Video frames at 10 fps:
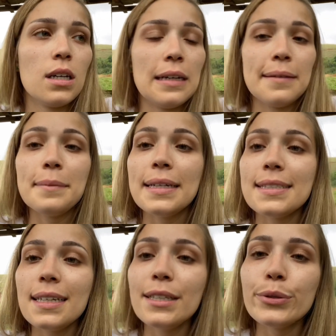Mas
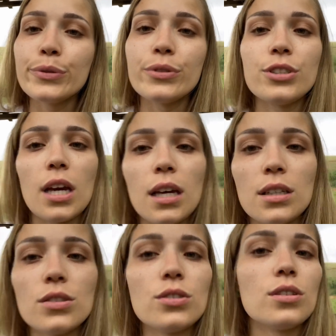é isso,
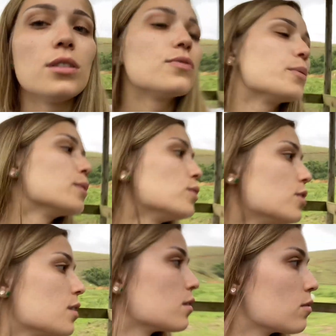gente. Esse foi meu
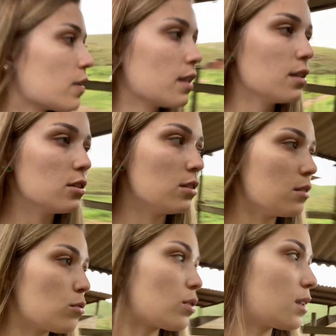dia aqui com o Valentim.
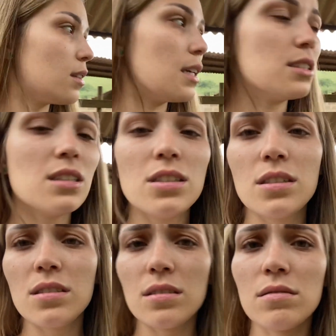Eu tô aqui desde
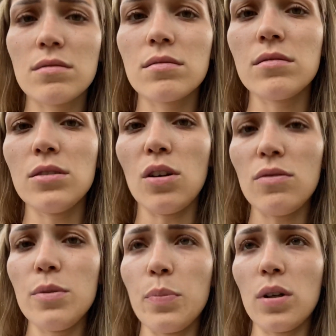as
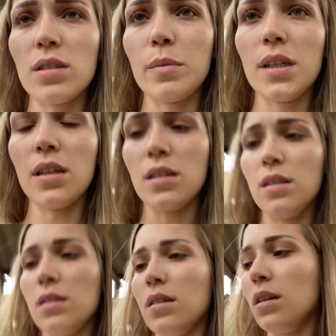nove e pouca da manhã.
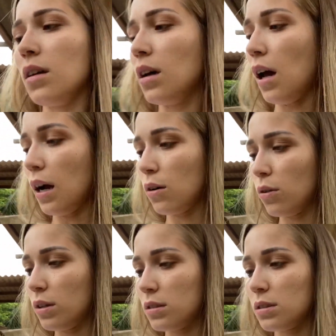
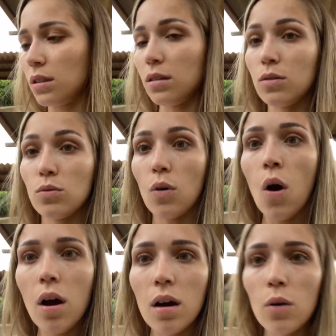Agora são
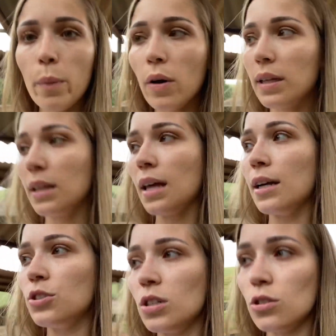uma hora da
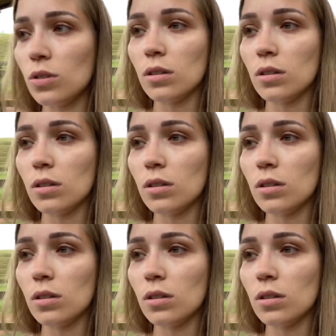tarde, gente. Eu tenho